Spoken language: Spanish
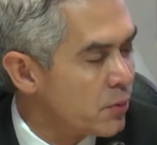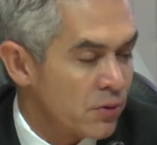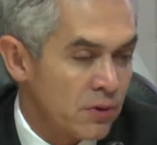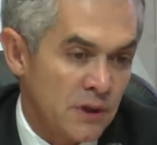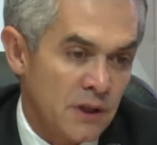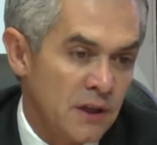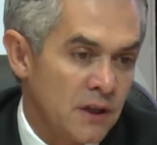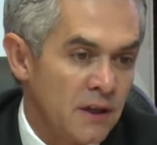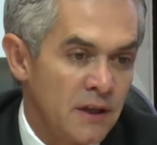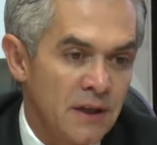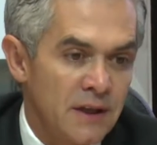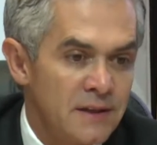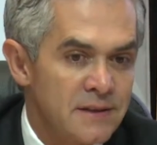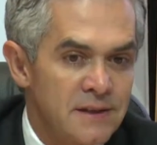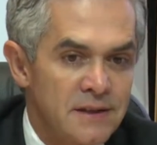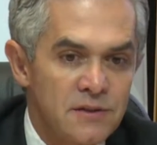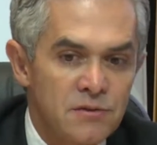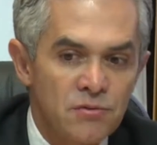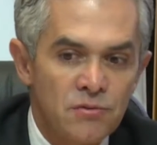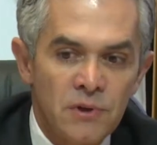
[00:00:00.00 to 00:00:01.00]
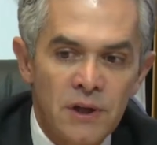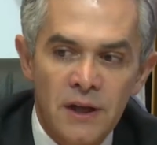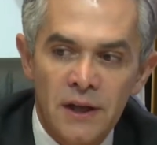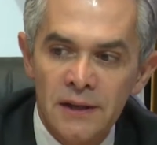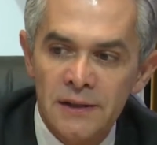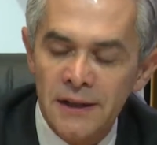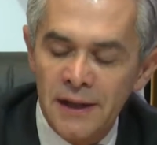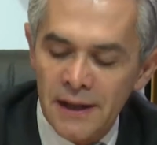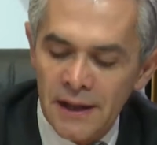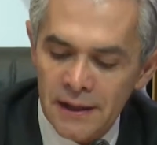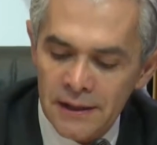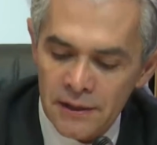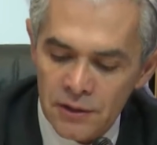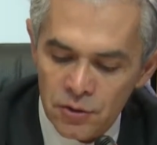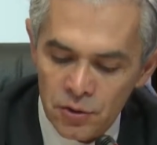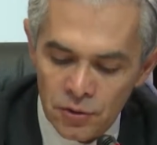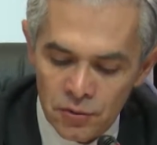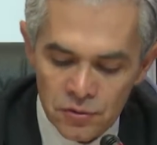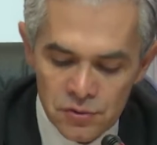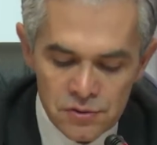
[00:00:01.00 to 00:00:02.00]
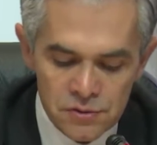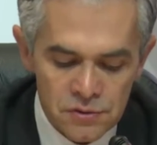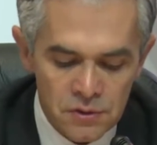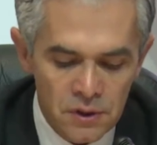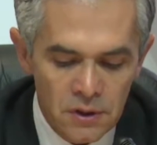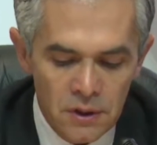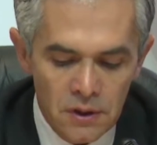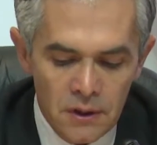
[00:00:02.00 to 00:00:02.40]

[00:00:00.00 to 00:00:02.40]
porque esta es una tarea de todos.